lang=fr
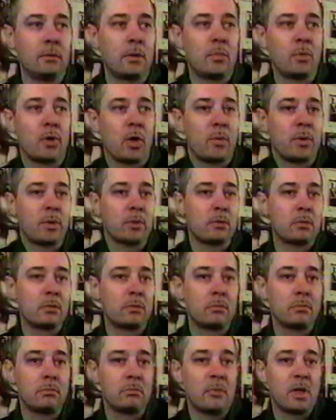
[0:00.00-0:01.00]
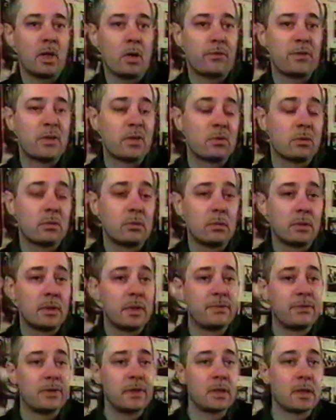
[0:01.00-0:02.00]
meilleure, façon de le
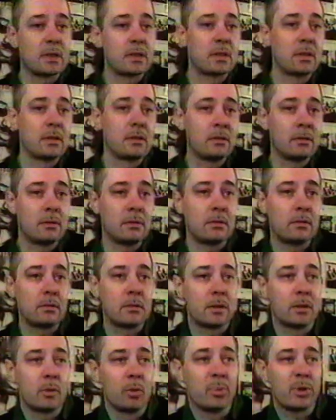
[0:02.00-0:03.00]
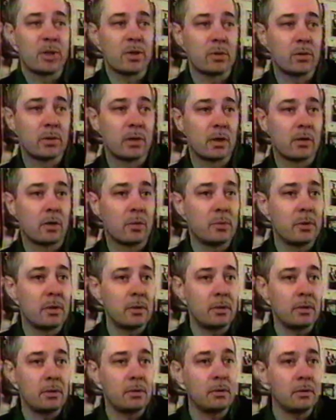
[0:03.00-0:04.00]
définir, c'est de, le présenter comme,
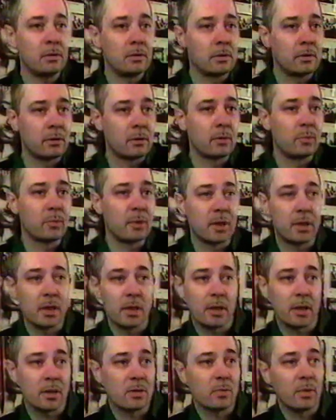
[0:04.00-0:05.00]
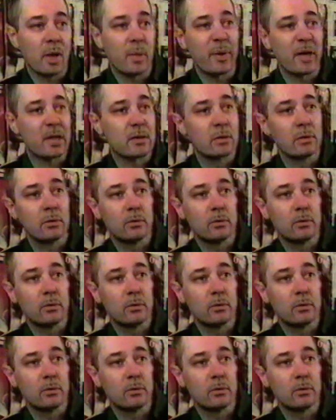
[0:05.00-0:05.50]
euh, comme quelqu'un qui ressemble à personne